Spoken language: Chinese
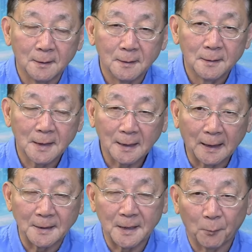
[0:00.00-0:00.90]
千
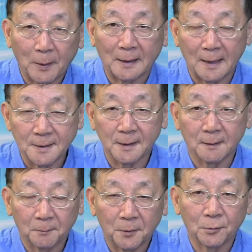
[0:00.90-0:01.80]
感谢万感谢，
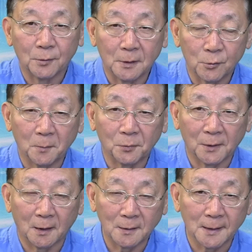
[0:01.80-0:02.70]
包括川普的
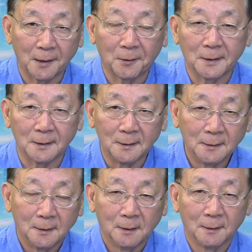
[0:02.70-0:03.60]
儿子 Eric。
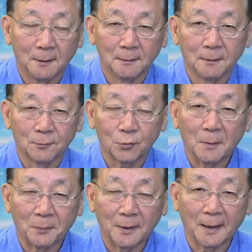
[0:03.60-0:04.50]
呃，
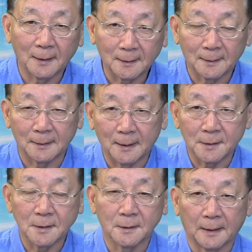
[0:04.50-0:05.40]
川普还给他
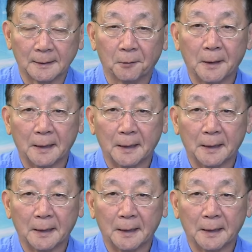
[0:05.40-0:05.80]
亲自打电话，